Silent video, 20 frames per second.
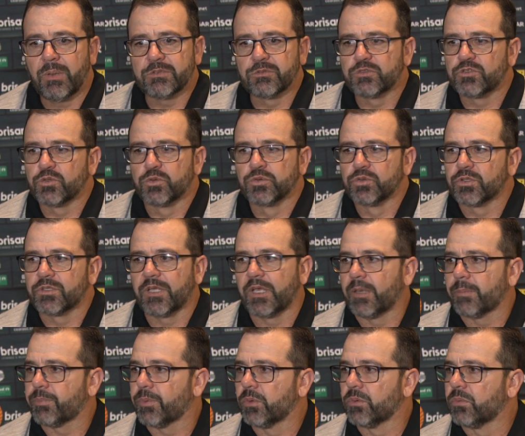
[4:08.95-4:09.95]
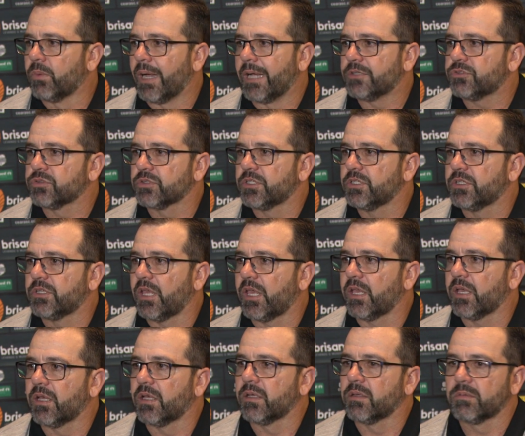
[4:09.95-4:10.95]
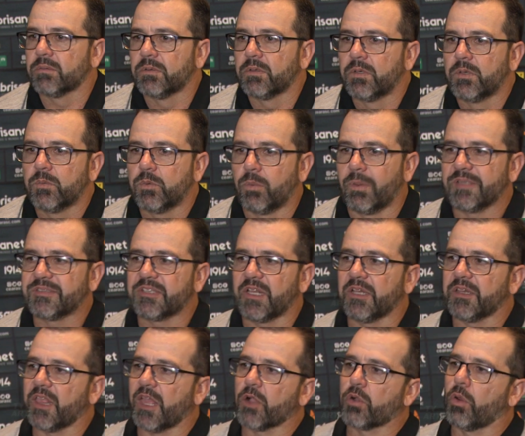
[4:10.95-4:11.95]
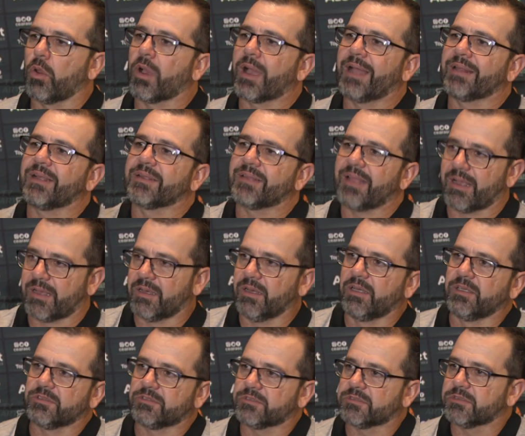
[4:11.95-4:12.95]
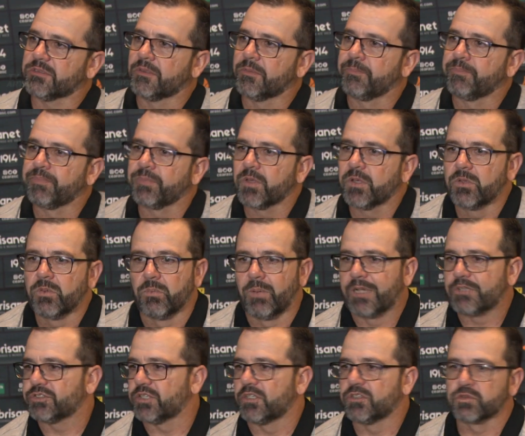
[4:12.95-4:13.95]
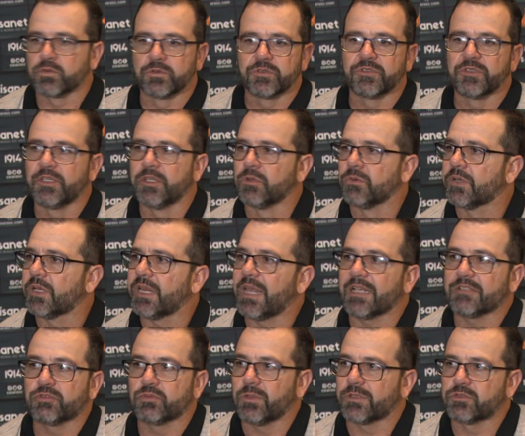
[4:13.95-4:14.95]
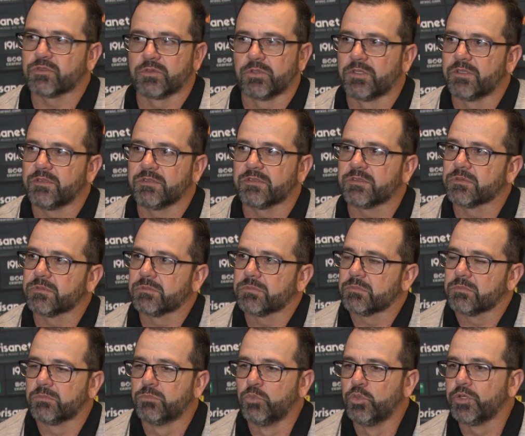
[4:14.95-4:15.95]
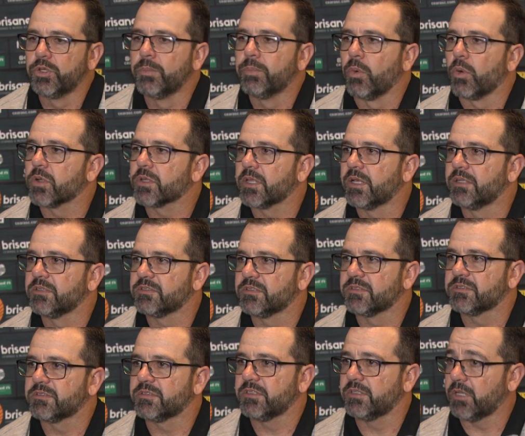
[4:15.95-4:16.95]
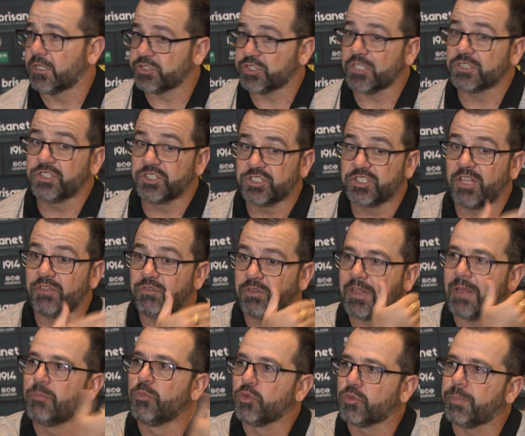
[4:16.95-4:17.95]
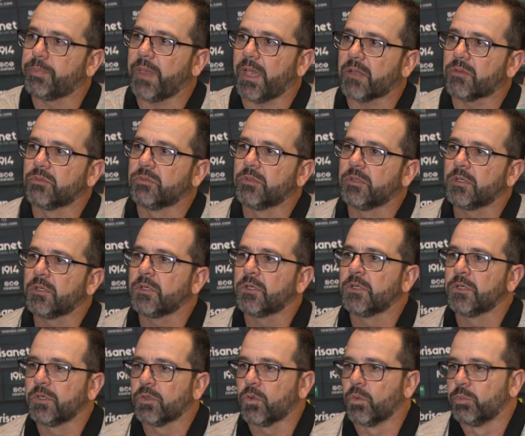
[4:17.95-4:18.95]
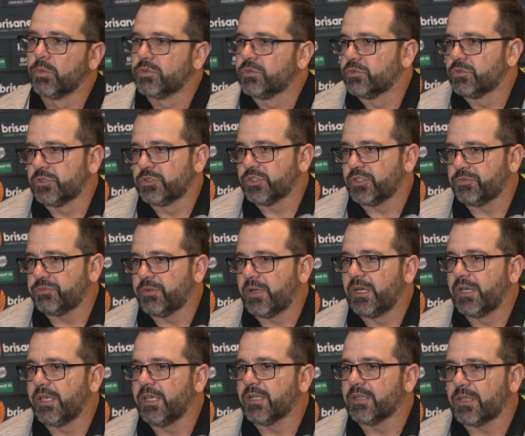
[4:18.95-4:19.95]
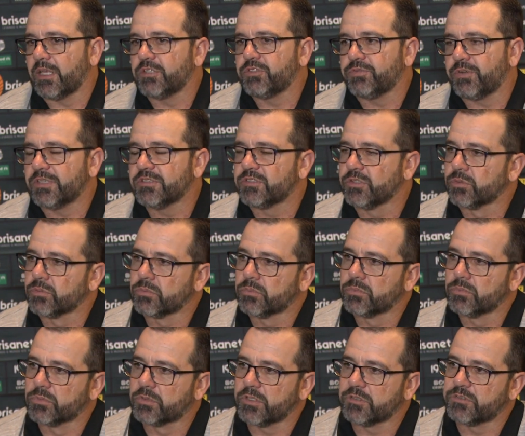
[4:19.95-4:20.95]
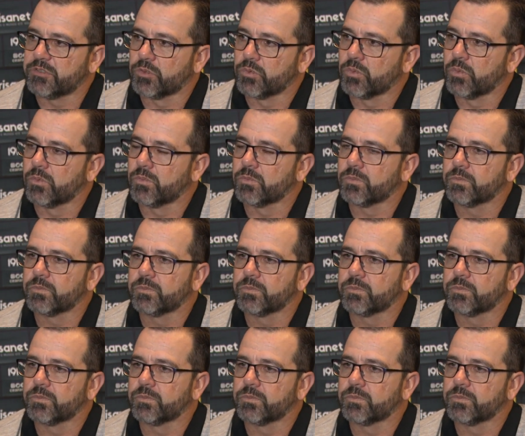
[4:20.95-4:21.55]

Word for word: Mas o segundo tempo eu não acho que tenha por mais que ele tenha colocado atacantes, não acho que eles conseguiram criar situações muito importantes assim. Eu acho que a gente teve até muito perto, como eu já falei, até de fazer o, o terceiro gol.